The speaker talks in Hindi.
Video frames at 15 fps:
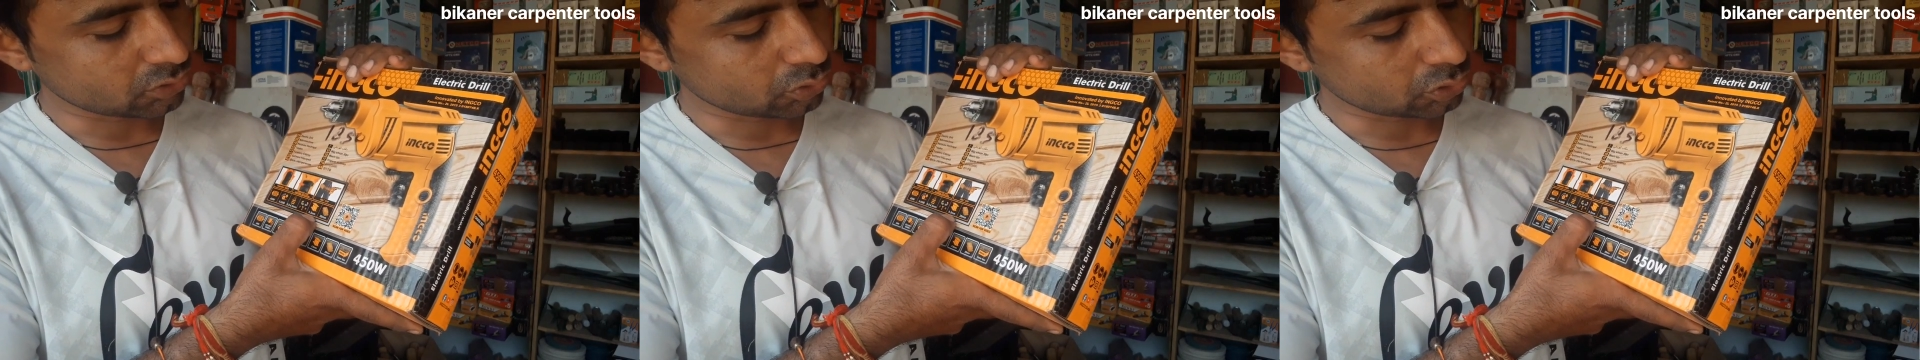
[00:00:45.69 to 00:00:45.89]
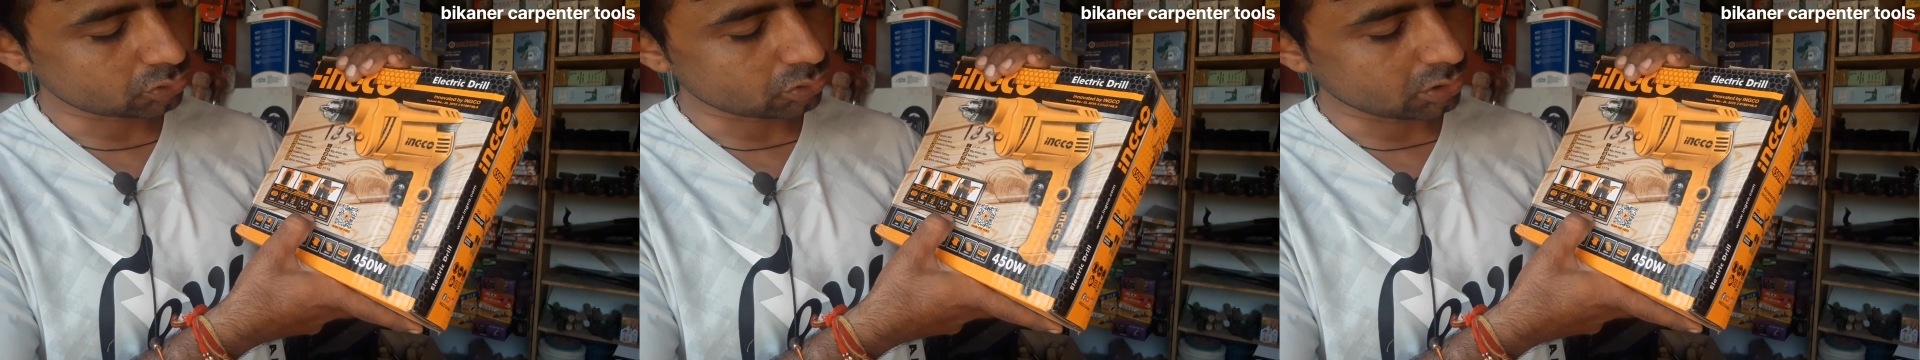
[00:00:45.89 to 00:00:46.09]

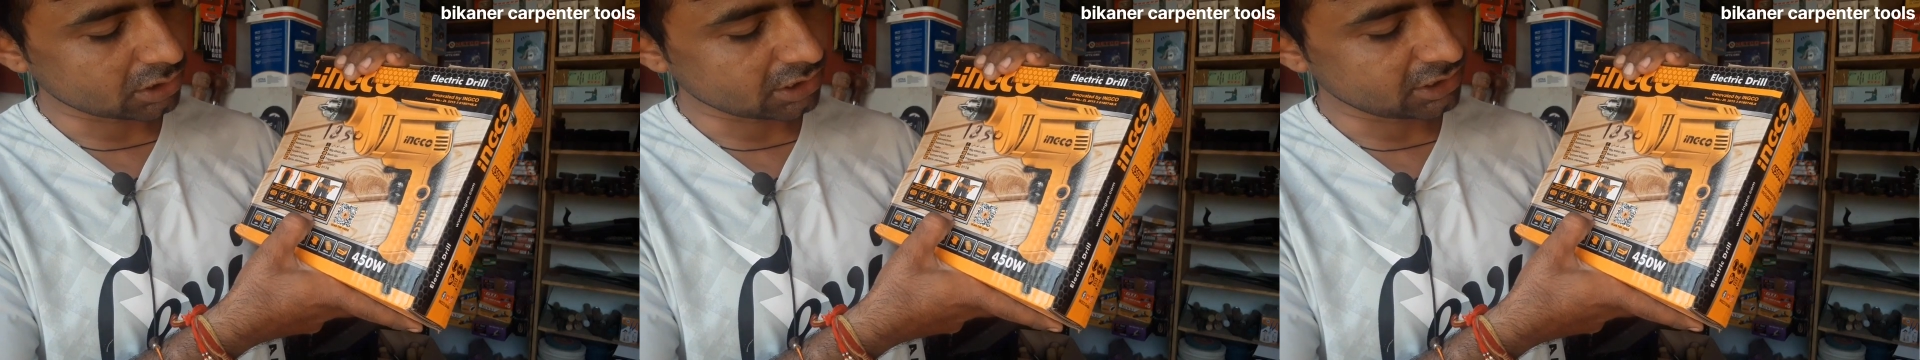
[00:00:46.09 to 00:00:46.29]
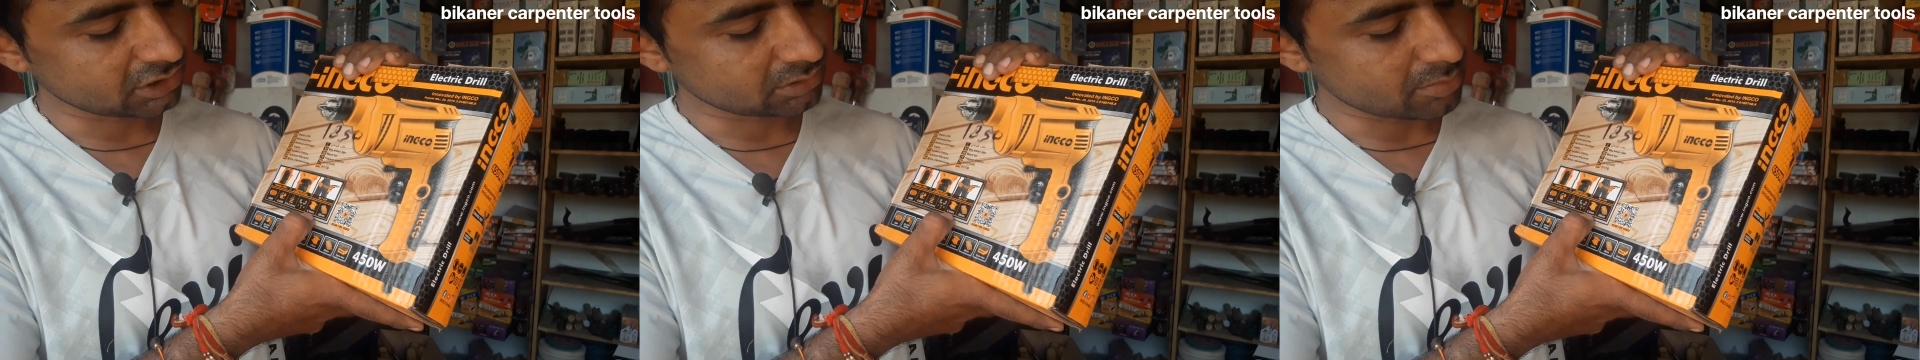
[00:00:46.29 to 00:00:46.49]
दोस्तों
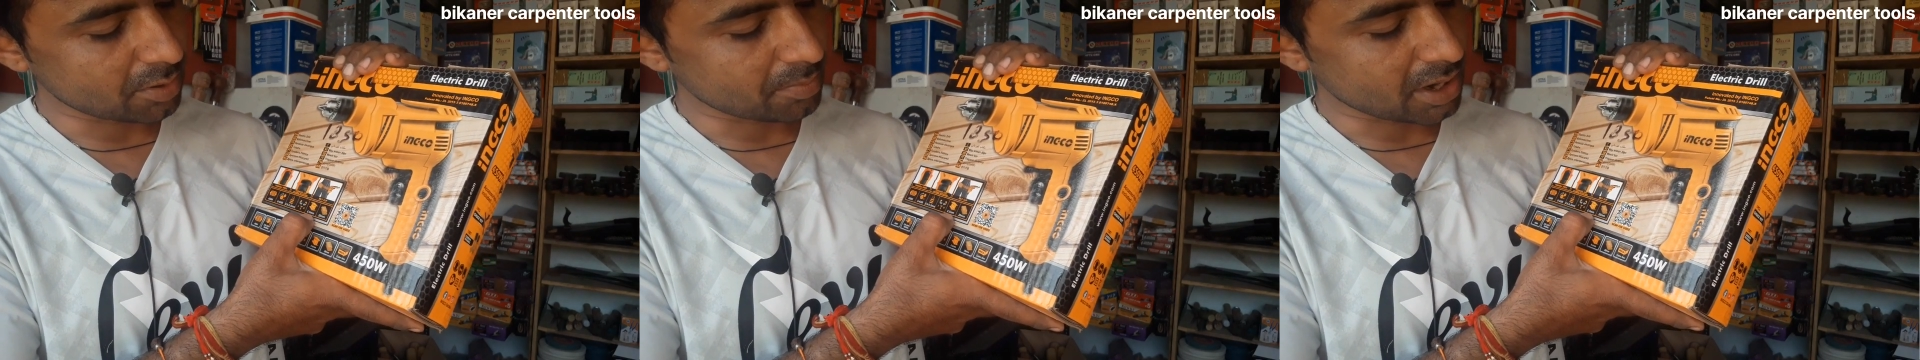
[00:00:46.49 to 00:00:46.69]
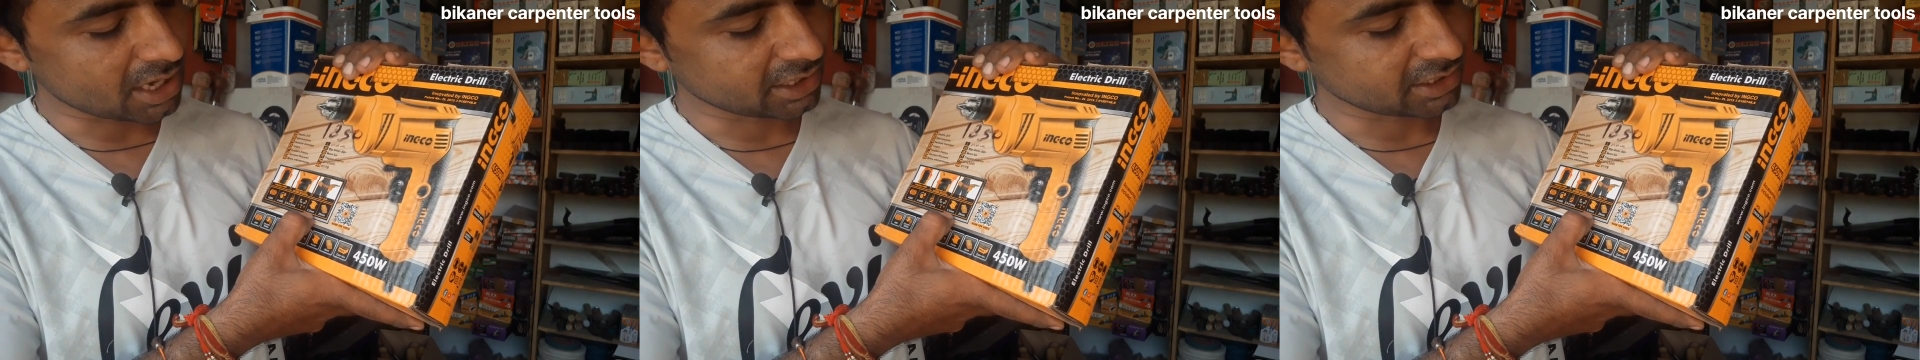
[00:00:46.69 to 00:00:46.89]
अगर
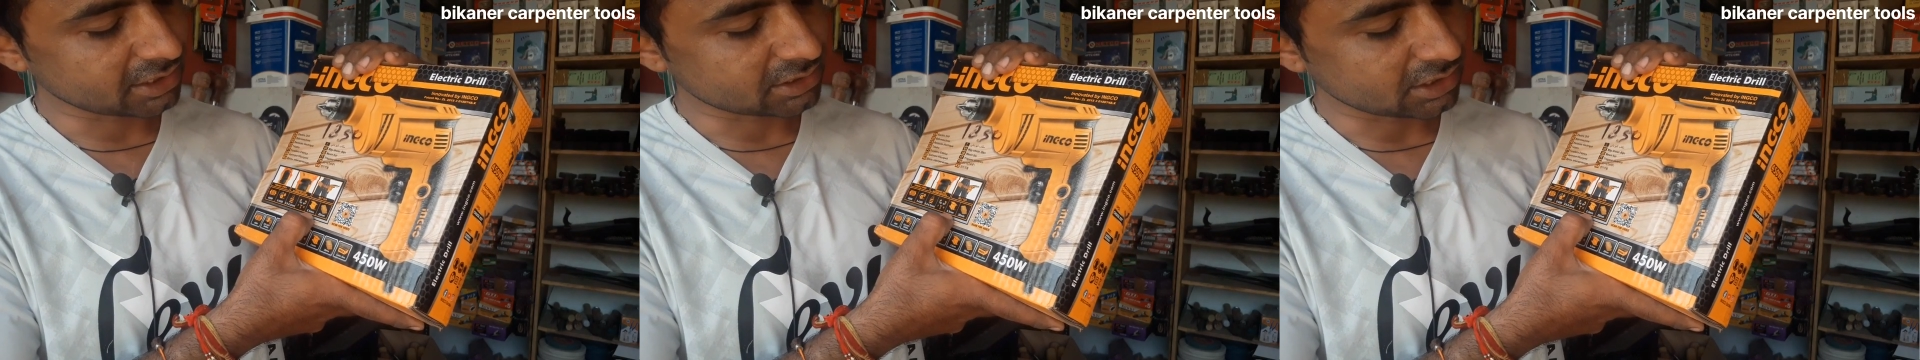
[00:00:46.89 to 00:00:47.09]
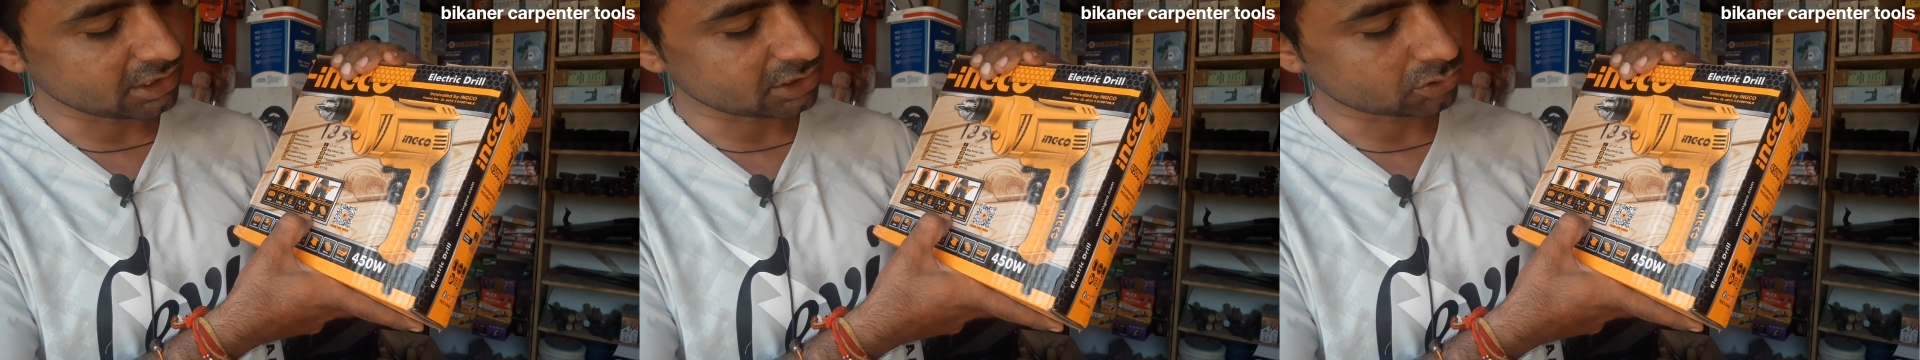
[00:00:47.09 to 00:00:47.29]
इसमें मान
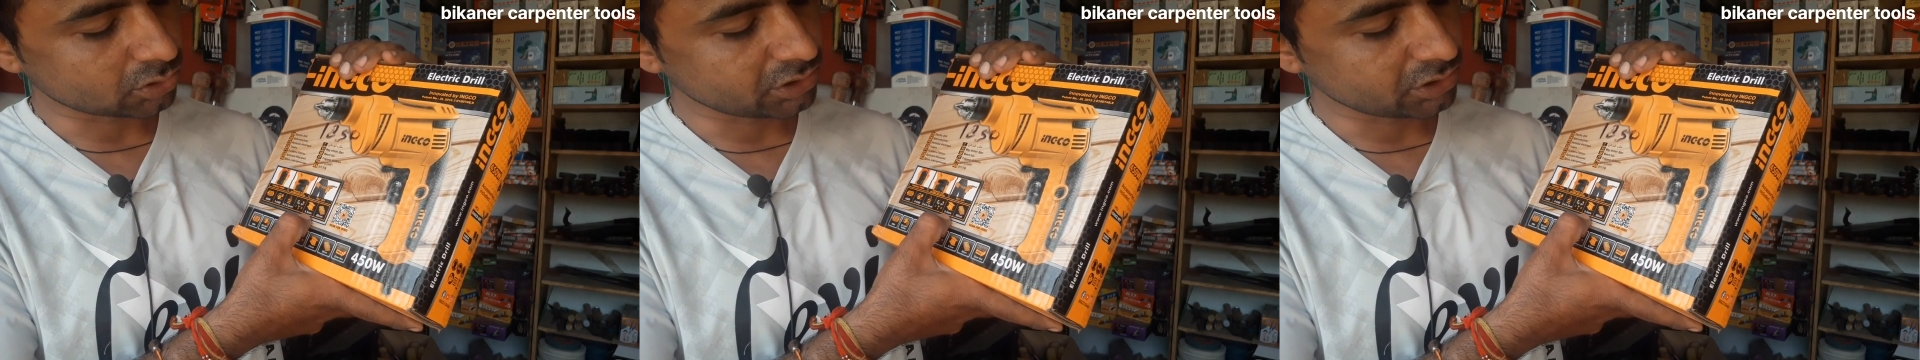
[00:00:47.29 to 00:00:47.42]
के चले